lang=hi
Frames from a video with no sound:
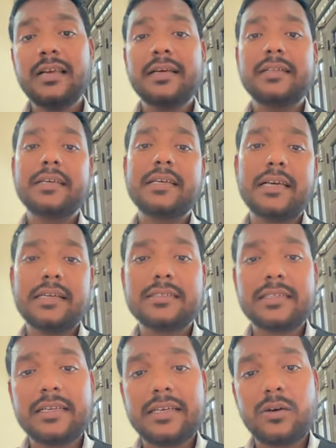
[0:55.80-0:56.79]
देखिए
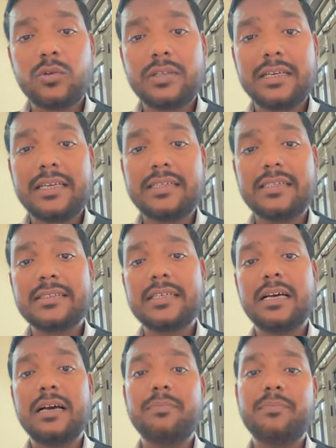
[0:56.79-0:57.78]
आजकल क्या होता है कि जैसे
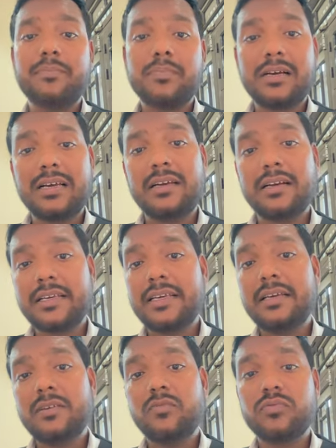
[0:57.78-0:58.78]
आपका लड़की
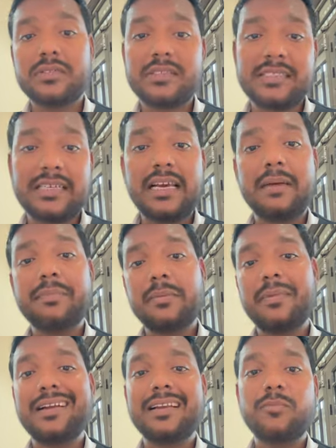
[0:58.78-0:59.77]
से आपने
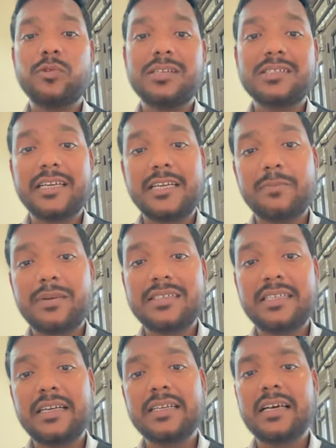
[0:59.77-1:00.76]
मेट्रीमोनियल साइट पर
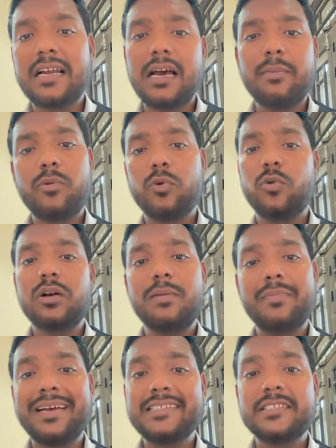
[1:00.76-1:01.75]
चैट करा आप लोगों का
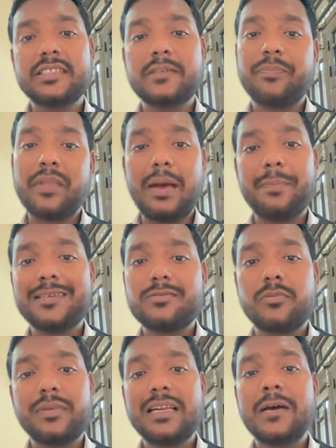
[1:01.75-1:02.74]
मैच आपस
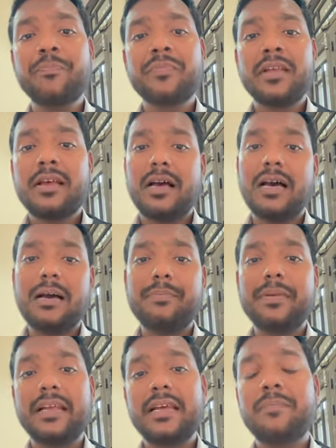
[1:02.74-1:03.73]
में मिला आपने